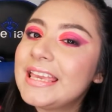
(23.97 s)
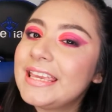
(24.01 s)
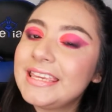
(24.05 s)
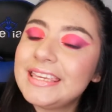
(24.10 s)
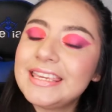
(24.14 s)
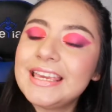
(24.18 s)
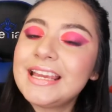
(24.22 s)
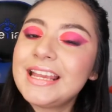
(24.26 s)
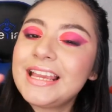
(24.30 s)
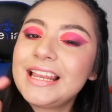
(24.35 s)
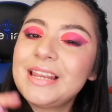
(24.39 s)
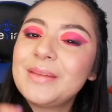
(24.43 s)

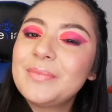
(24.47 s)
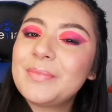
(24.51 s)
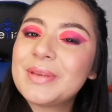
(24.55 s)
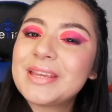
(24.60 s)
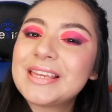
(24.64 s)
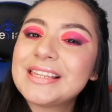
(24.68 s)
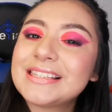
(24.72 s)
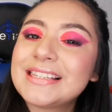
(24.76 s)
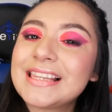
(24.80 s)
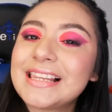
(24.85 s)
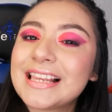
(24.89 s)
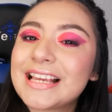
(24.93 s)
y a que le
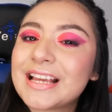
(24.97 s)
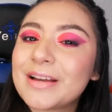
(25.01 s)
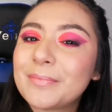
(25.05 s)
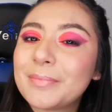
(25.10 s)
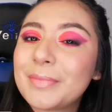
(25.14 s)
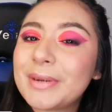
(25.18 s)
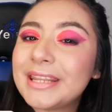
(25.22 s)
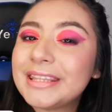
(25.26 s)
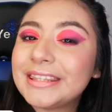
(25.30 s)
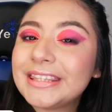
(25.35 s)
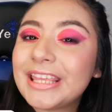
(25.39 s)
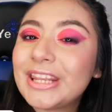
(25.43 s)
piques a la
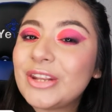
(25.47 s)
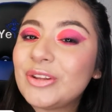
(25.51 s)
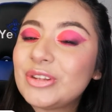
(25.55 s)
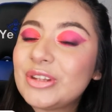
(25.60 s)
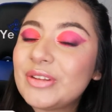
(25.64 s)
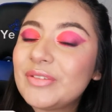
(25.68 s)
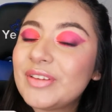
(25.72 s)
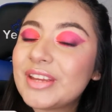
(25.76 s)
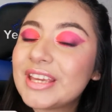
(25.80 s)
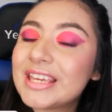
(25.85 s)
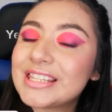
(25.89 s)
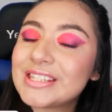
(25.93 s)
campanita de
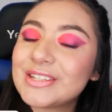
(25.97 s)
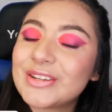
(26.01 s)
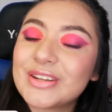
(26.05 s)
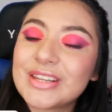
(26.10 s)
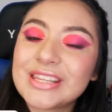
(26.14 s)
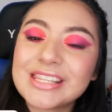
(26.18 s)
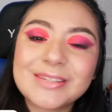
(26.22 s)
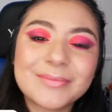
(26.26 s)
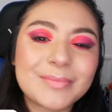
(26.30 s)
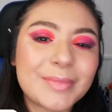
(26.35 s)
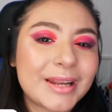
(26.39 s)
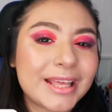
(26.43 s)

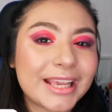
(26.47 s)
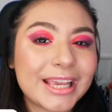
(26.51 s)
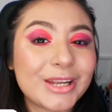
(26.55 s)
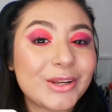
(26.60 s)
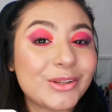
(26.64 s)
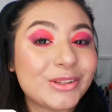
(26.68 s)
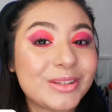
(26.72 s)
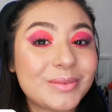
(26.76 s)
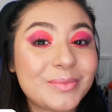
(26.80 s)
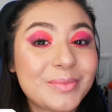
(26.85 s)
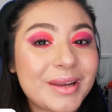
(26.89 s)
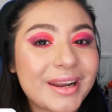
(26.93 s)
notificaciones para que
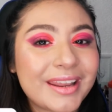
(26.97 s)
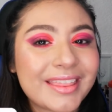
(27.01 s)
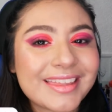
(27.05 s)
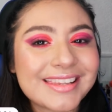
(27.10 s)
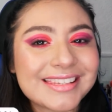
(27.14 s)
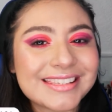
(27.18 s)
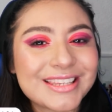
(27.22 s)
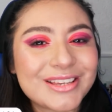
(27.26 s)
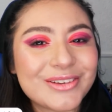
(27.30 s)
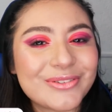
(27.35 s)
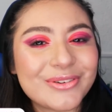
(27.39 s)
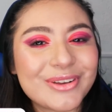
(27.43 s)
no te
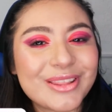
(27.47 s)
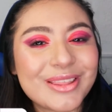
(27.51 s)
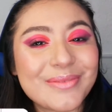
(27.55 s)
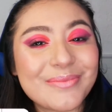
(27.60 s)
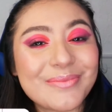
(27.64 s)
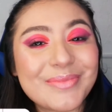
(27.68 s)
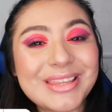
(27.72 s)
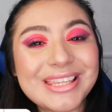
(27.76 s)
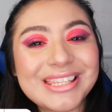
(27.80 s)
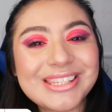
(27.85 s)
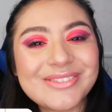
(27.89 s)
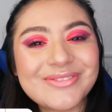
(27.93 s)
pierdas ninguno de
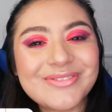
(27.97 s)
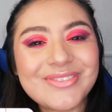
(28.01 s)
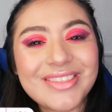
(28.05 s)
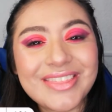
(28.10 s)
mis